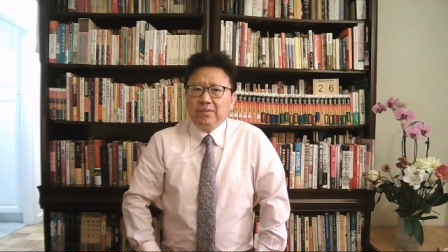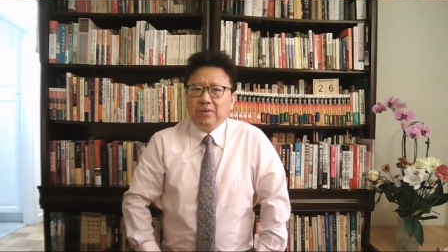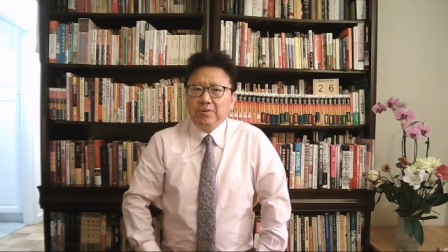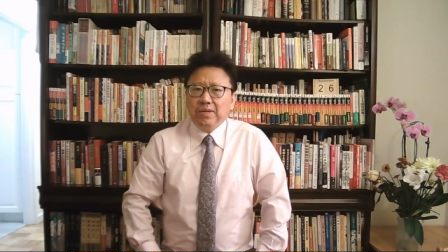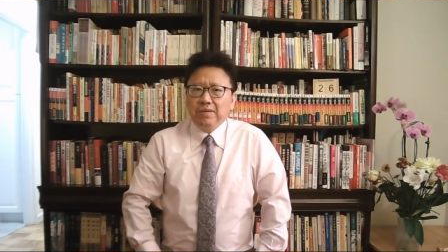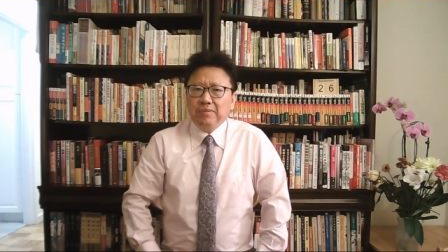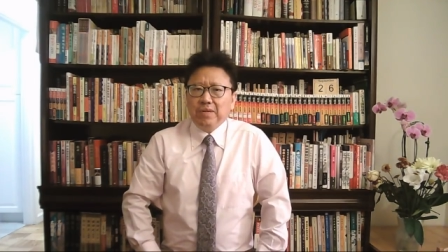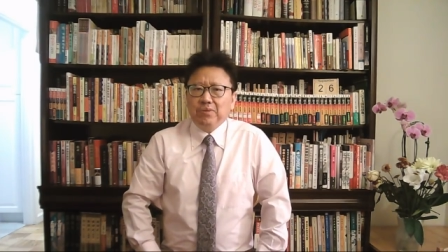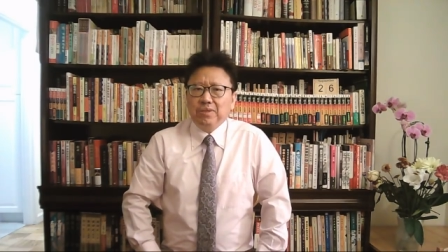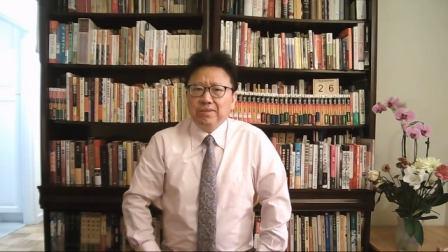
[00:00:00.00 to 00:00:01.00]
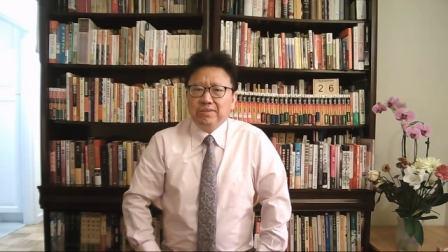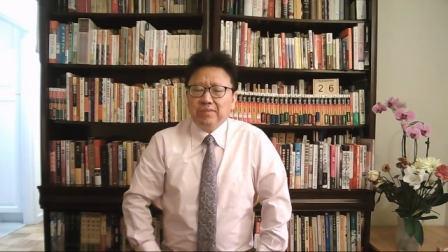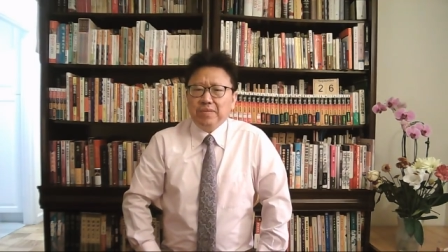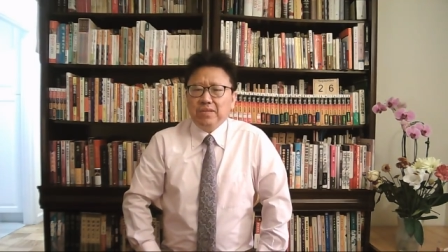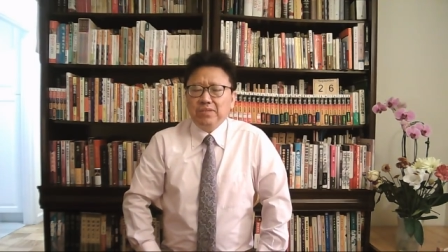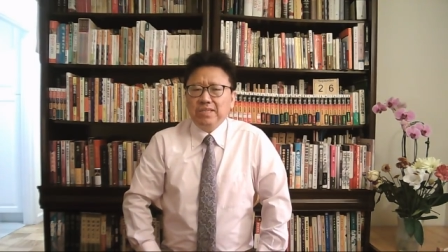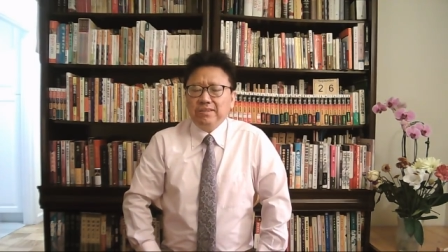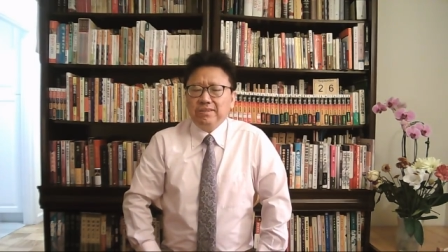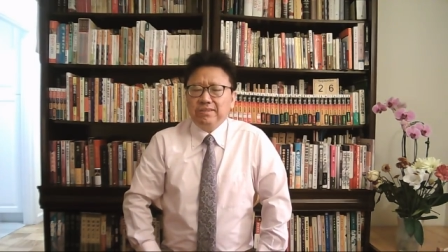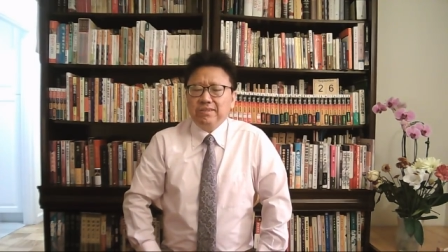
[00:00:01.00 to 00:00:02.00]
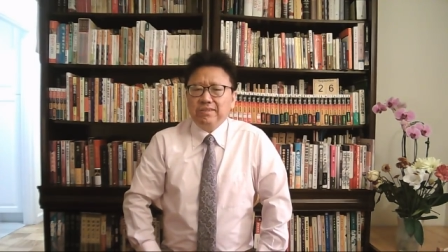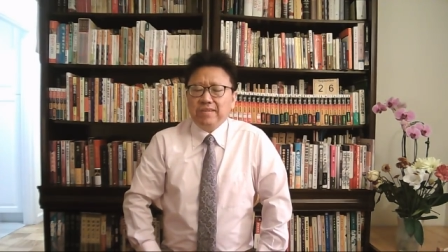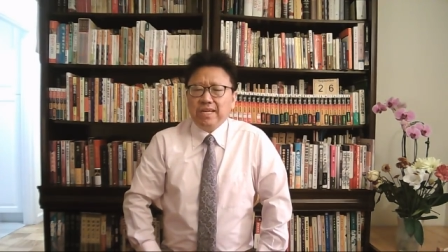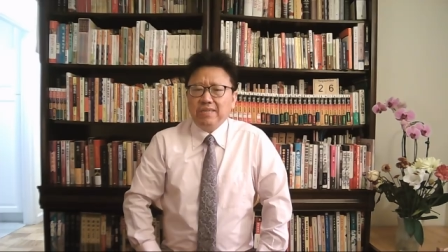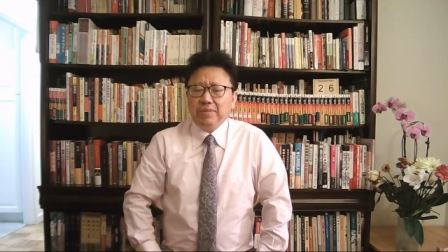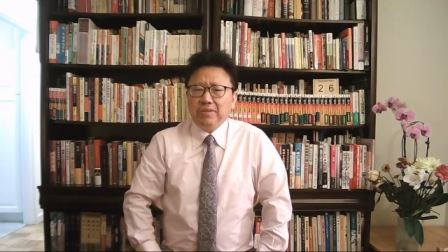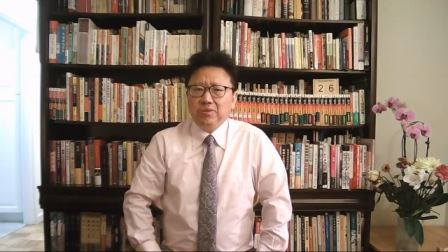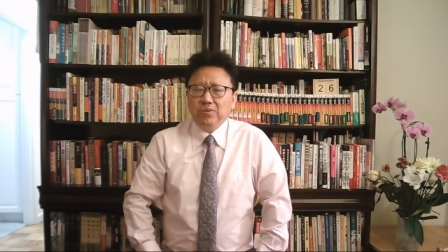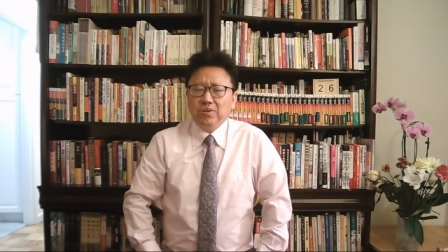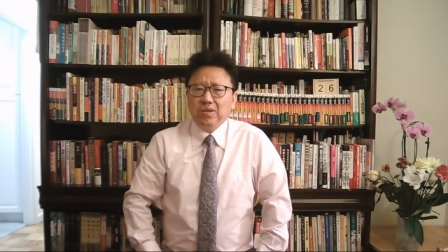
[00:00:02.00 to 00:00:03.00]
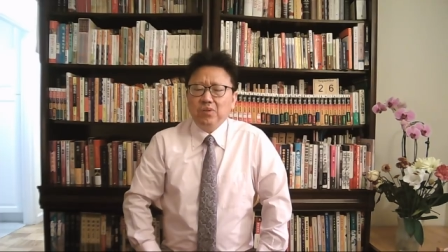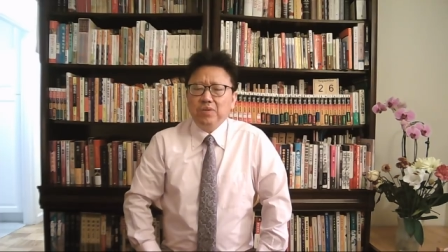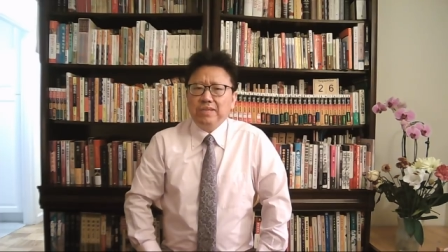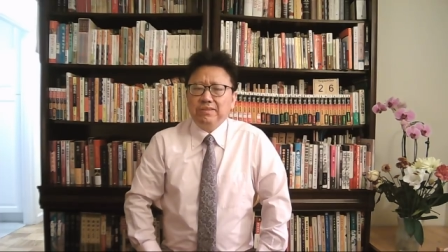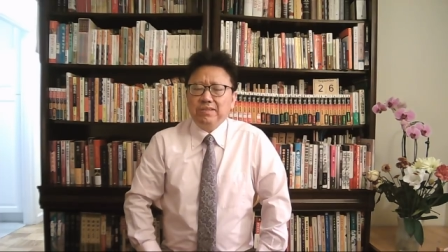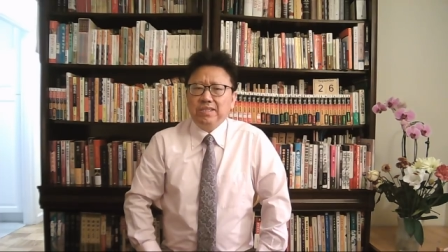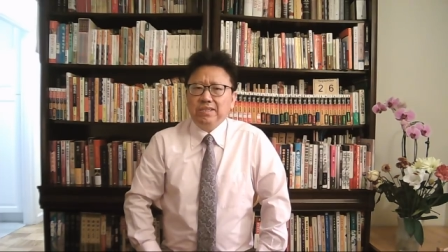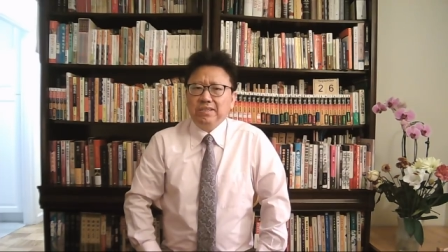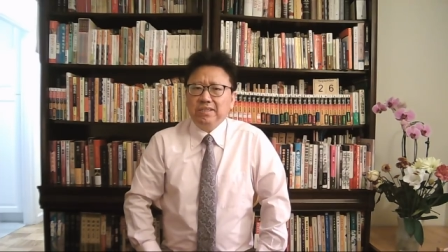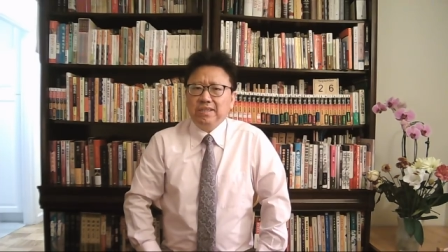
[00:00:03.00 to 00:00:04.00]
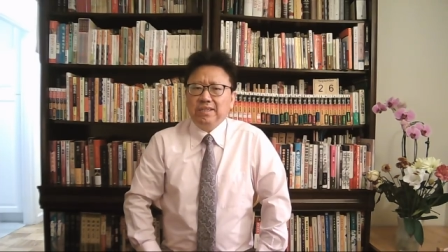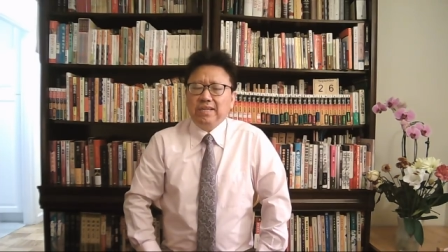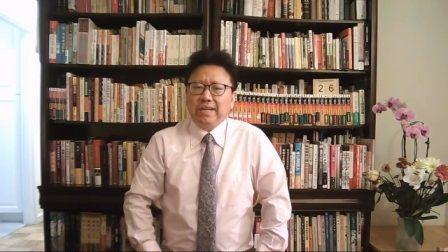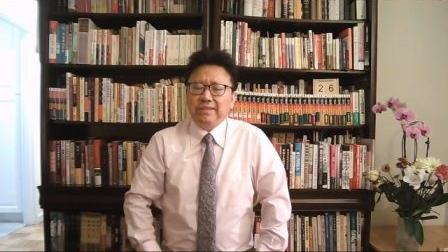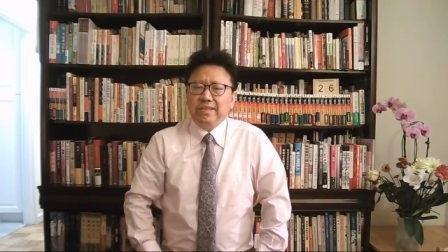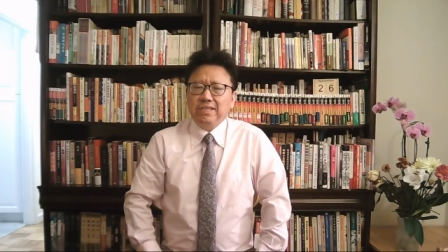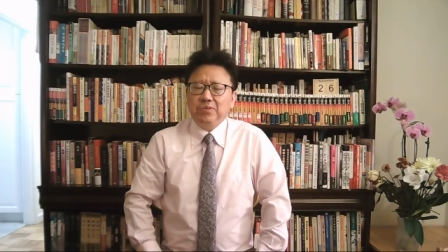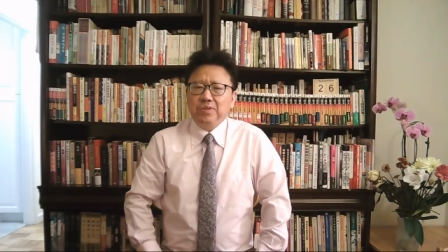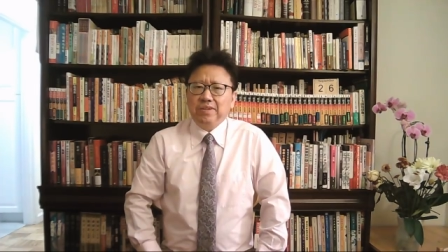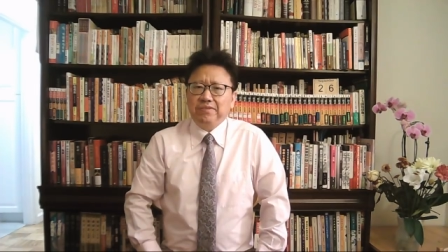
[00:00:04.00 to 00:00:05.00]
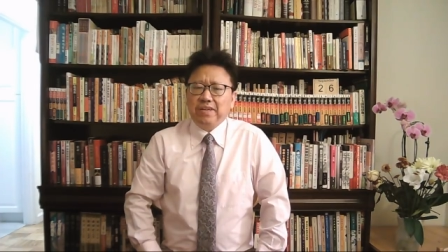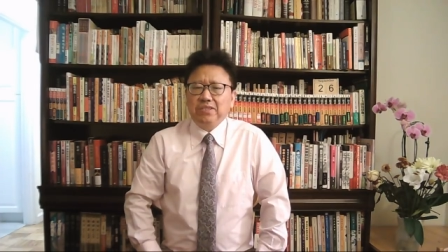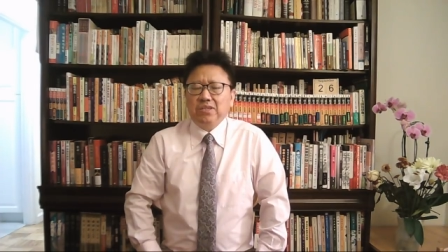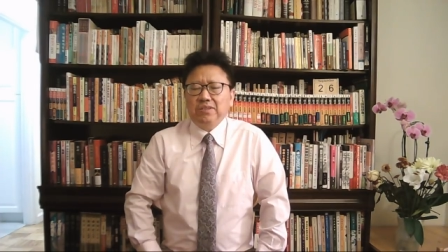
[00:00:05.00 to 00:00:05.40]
关于美国指名道姓制裁一名中共高官的事情啊，还在继续的发酵。